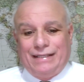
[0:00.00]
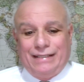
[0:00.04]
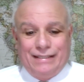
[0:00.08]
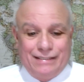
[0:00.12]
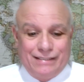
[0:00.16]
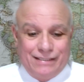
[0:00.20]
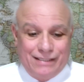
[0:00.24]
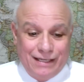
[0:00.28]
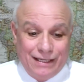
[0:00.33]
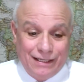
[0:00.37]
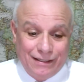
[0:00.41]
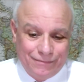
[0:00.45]

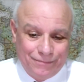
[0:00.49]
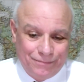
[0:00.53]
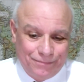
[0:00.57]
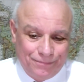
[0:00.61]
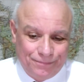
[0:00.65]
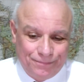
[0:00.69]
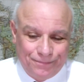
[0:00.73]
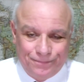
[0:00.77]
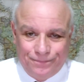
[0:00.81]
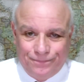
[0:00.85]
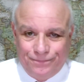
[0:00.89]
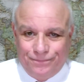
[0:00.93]
Sì,
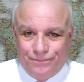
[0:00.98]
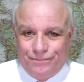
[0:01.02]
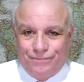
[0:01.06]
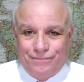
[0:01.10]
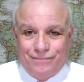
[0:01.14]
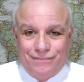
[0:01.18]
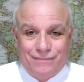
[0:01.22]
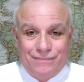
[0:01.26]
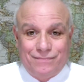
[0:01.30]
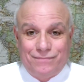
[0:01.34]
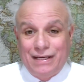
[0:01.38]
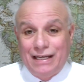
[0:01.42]

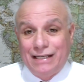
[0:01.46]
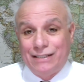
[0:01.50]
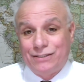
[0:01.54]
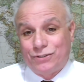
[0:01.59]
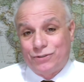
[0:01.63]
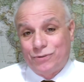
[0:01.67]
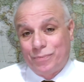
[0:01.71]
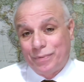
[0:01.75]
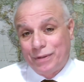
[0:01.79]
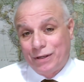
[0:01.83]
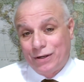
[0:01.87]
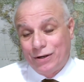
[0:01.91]

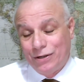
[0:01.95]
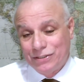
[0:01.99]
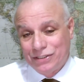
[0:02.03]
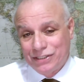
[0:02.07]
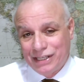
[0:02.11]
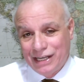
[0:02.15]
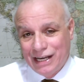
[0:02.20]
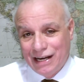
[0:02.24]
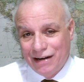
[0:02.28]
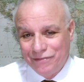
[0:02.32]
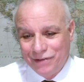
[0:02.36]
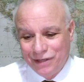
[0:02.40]
penso però
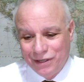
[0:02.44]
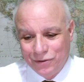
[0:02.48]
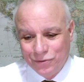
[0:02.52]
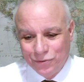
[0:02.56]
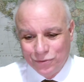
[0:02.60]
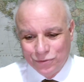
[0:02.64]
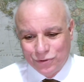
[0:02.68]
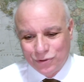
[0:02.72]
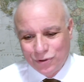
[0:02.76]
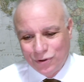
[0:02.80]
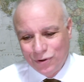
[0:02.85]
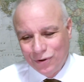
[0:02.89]
sia
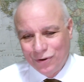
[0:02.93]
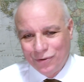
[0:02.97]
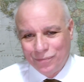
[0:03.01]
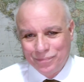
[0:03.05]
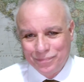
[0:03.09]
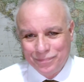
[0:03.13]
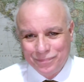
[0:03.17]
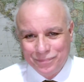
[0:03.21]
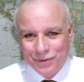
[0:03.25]
venuto